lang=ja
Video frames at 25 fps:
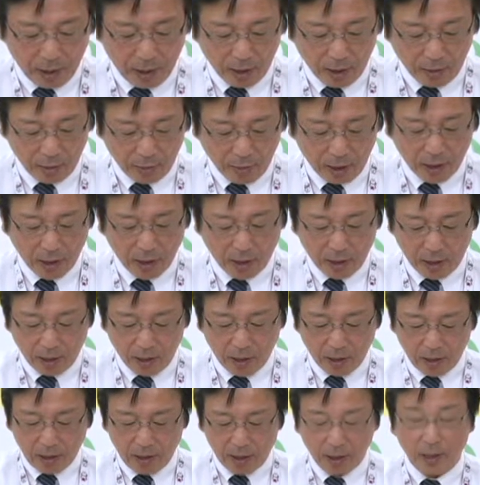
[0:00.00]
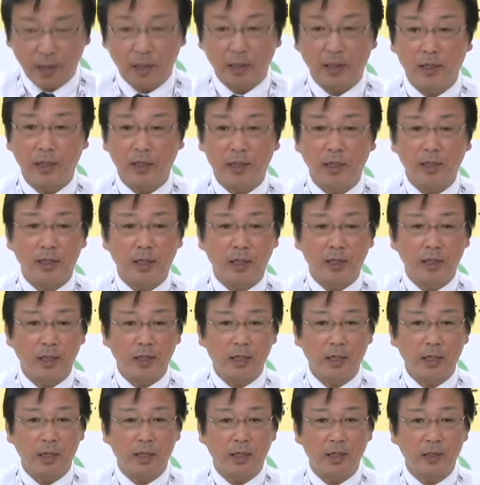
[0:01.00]
えー、また、
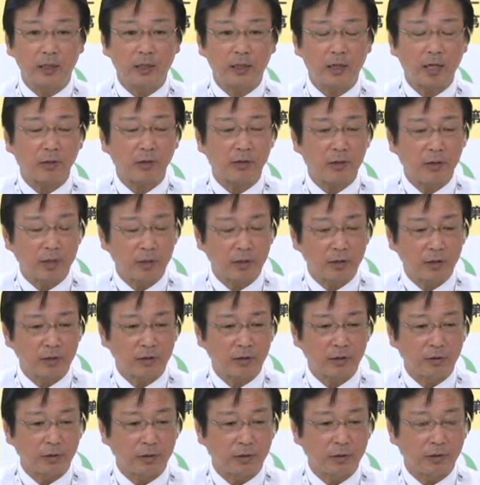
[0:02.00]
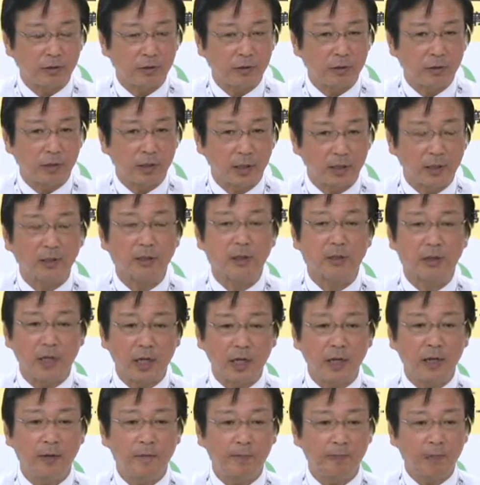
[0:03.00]
えー、一昨日です
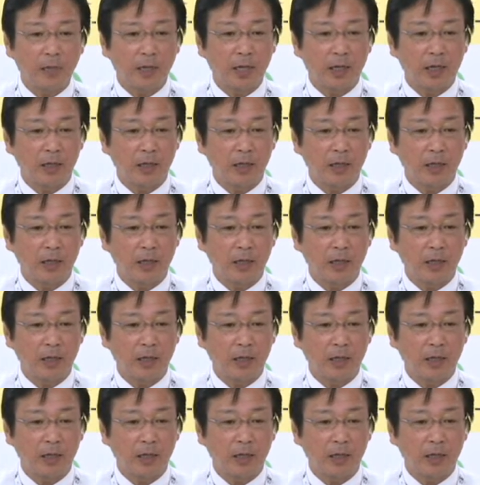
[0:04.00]
ね、